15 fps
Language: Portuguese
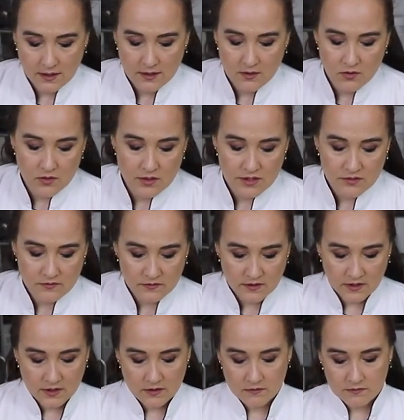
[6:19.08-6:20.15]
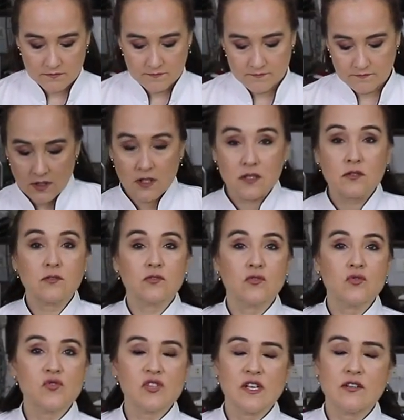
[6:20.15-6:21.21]
Agora eu tenho
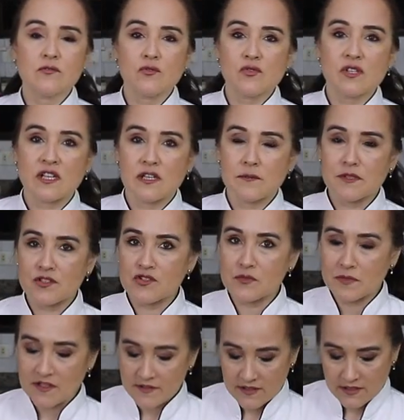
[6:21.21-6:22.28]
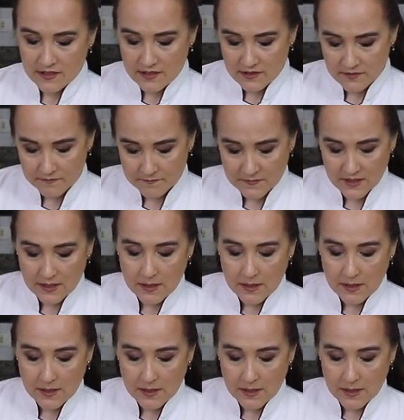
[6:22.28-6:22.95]
200 gramas de manteiga,